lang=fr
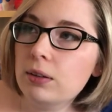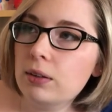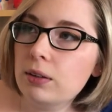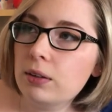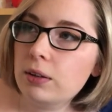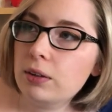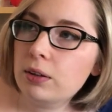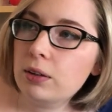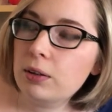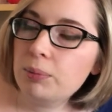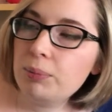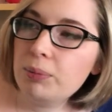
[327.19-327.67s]

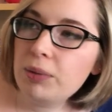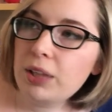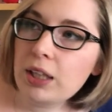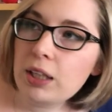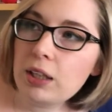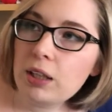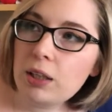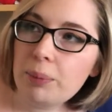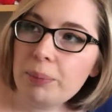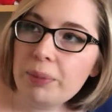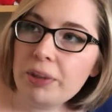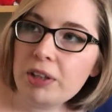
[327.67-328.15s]
Euh,
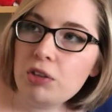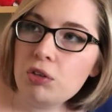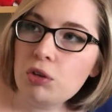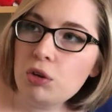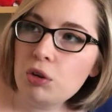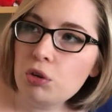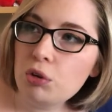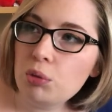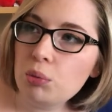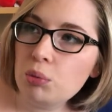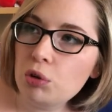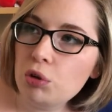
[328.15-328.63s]
bien que les
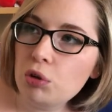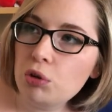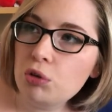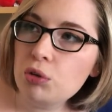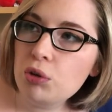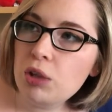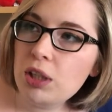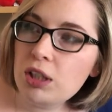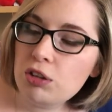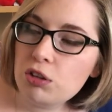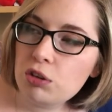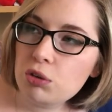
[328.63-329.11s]
personnes de mon
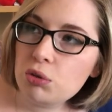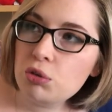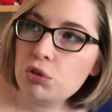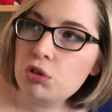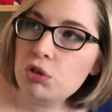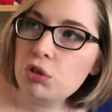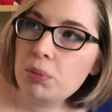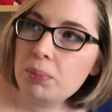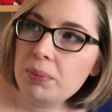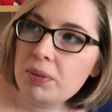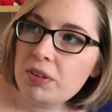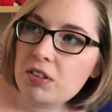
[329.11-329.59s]
entourage qui ont
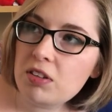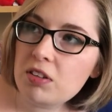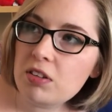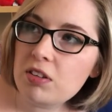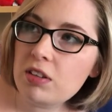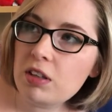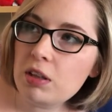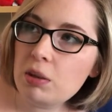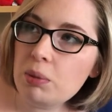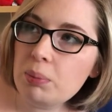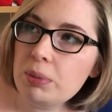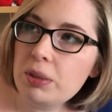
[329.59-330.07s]
chopé
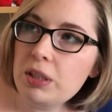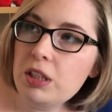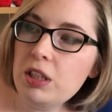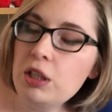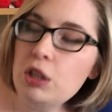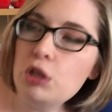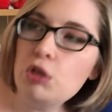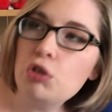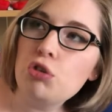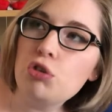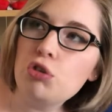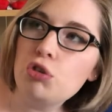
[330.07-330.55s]
cette
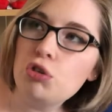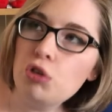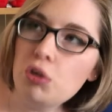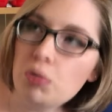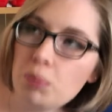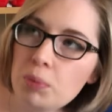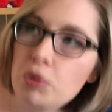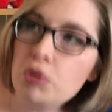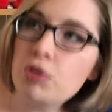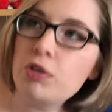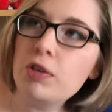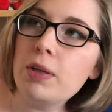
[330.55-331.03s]
saloperie, je
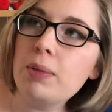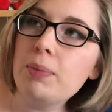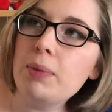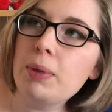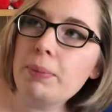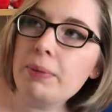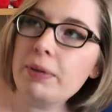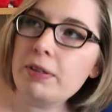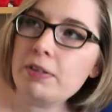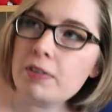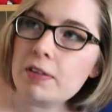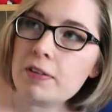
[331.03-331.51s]
me serais
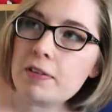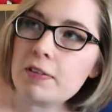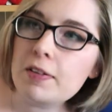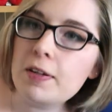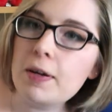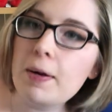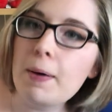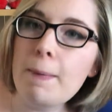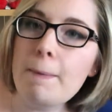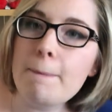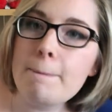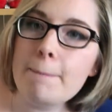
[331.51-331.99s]
bien passé de
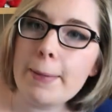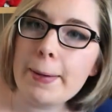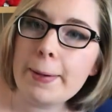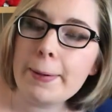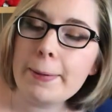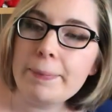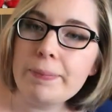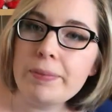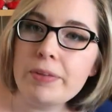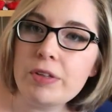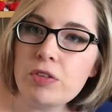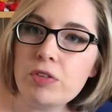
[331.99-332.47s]
ça,
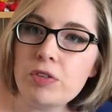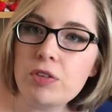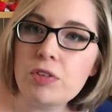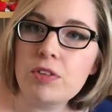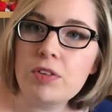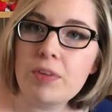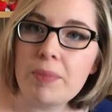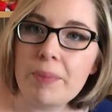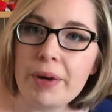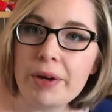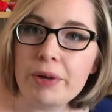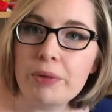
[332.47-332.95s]
hein, parce que
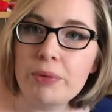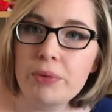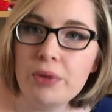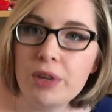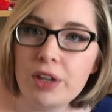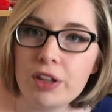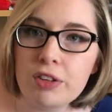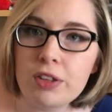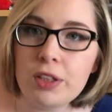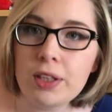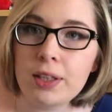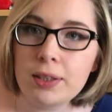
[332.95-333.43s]
c'est pas
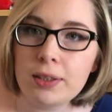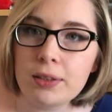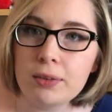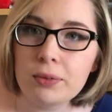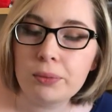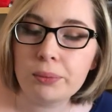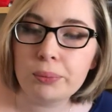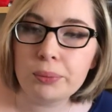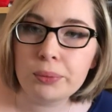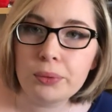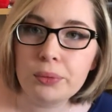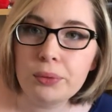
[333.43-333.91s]
cool à gérer
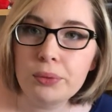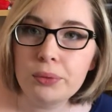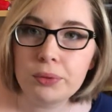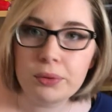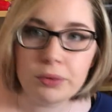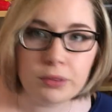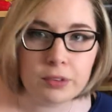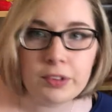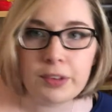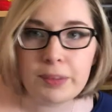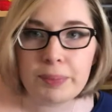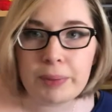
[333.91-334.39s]
non plus,
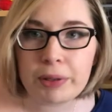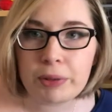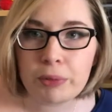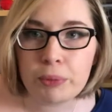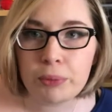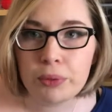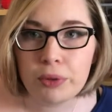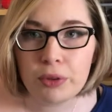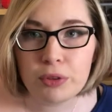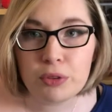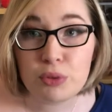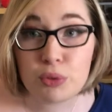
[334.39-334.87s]
c'est pas
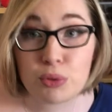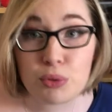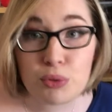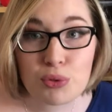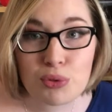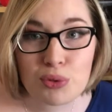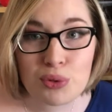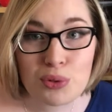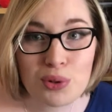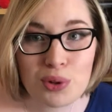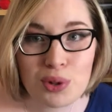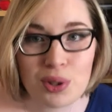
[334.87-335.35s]
cool du
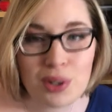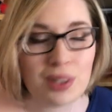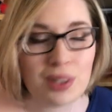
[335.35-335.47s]
tout.